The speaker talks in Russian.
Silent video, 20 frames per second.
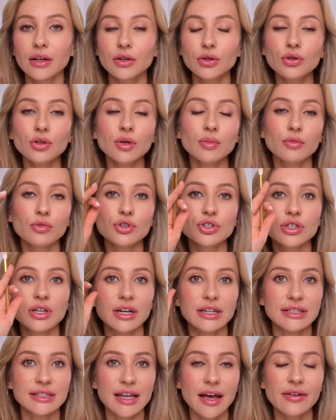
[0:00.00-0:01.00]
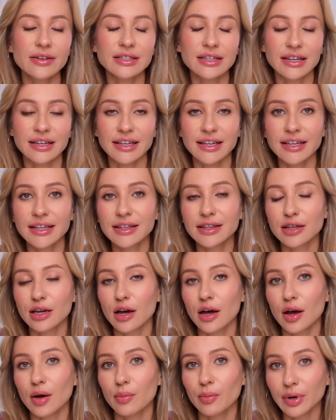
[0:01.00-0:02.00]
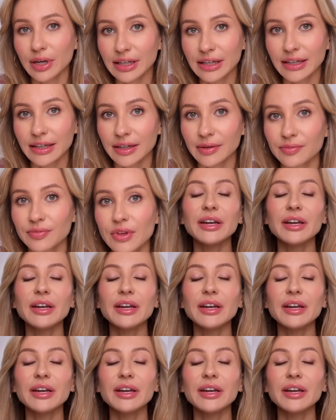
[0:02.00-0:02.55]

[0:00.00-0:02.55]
ну и можно расставить какие-то блики.